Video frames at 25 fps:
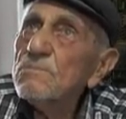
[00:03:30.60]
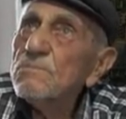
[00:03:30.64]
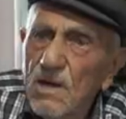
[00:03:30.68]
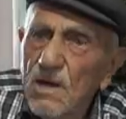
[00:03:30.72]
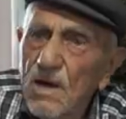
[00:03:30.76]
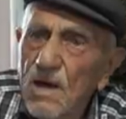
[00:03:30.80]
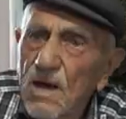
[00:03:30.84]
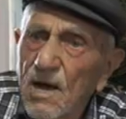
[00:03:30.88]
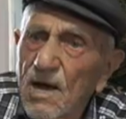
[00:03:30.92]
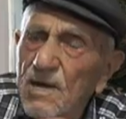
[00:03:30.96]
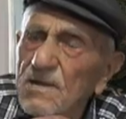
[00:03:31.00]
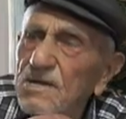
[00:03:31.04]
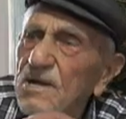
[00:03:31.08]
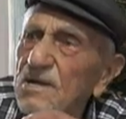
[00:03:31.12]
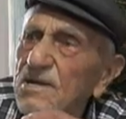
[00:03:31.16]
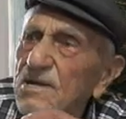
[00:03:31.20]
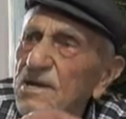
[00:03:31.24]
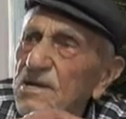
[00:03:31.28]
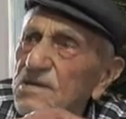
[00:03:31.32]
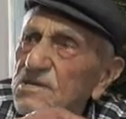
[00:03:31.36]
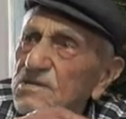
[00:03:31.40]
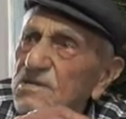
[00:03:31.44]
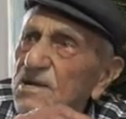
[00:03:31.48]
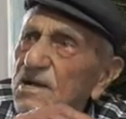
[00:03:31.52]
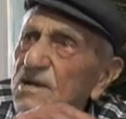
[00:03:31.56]
hane
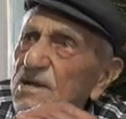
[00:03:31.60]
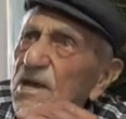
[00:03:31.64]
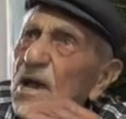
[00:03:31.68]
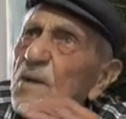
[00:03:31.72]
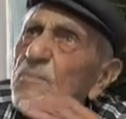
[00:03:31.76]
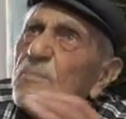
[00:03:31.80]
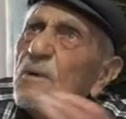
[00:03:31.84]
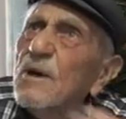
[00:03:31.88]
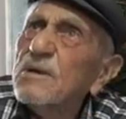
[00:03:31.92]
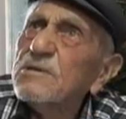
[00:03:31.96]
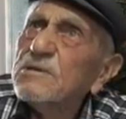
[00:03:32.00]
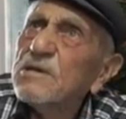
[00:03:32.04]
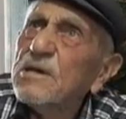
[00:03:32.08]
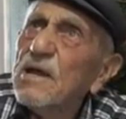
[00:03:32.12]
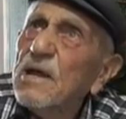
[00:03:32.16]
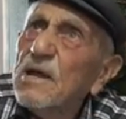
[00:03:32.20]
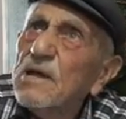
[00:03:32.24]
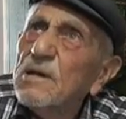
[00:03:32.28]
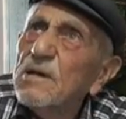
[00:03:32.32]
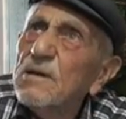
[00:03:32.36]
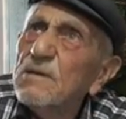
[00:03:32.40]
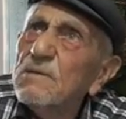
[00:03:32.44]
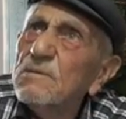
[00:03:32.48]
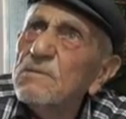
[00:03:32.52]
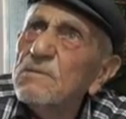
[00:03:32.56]
reisleri hep asker.